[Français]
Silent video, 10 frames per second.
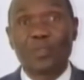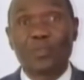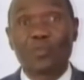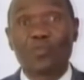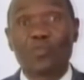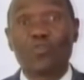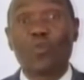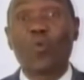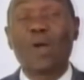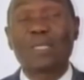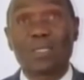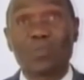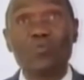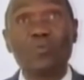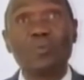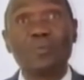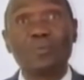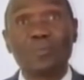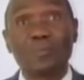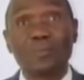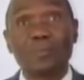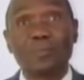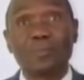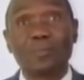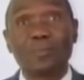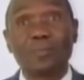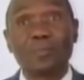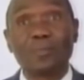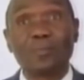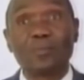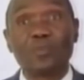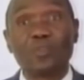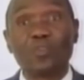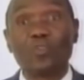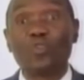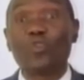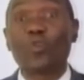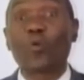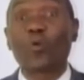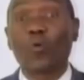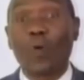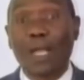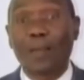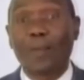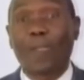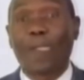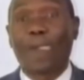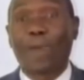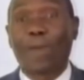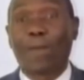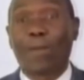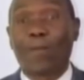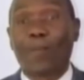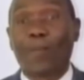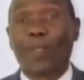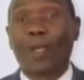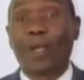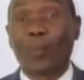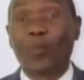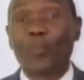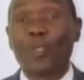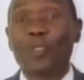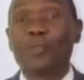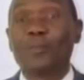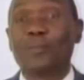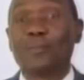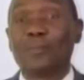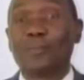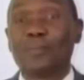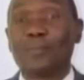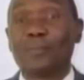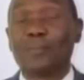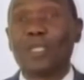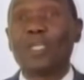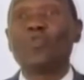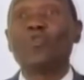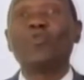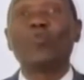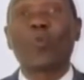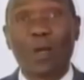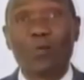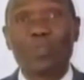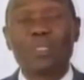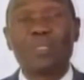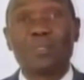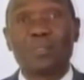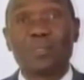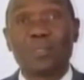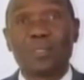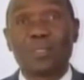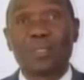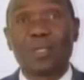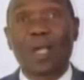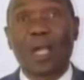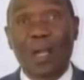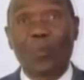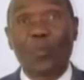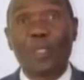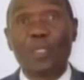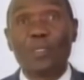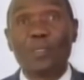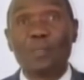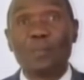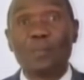Parce que je crois en nous. Je crois en mon pays. Et je le dois aussi à mon pays.